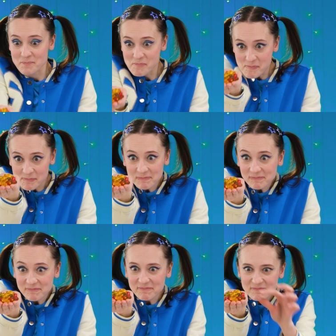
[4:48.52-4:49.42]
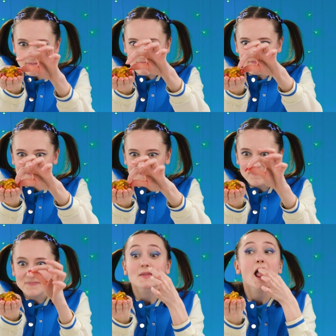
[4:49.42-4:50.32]
だ
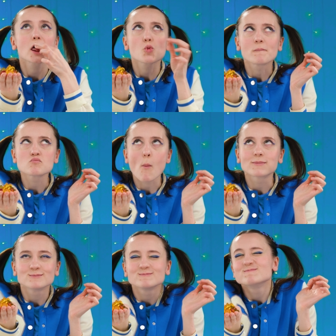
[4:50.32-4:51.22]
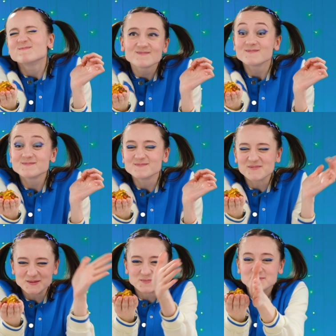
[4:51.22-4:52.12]
うん美味
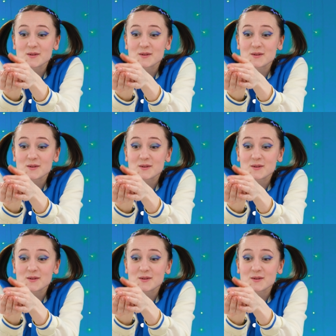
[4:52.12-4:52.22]
しい